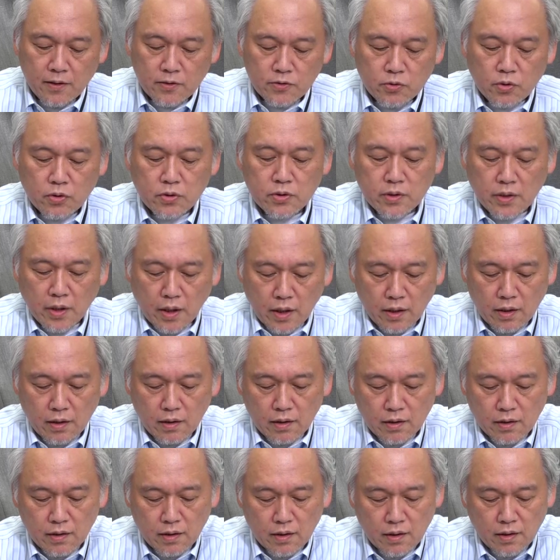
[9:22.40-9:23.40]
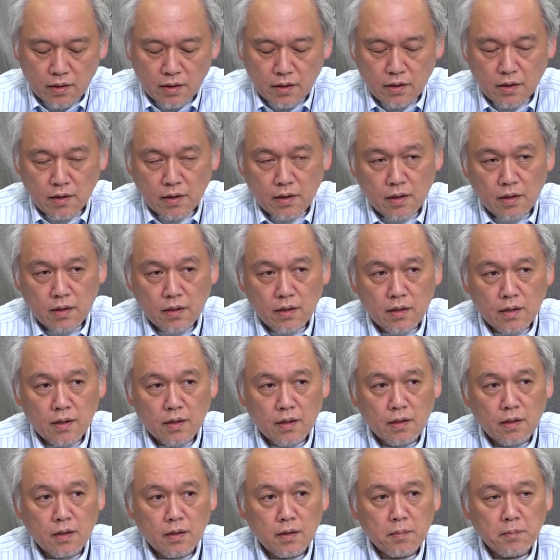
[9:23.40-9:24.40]
そして、うん、
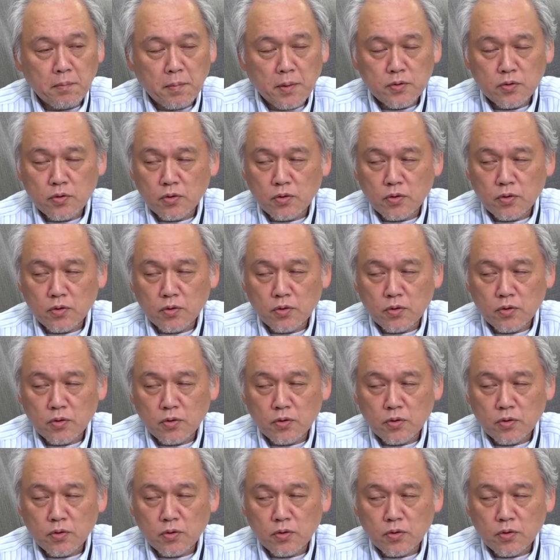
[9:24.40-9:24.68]
えー、まあ、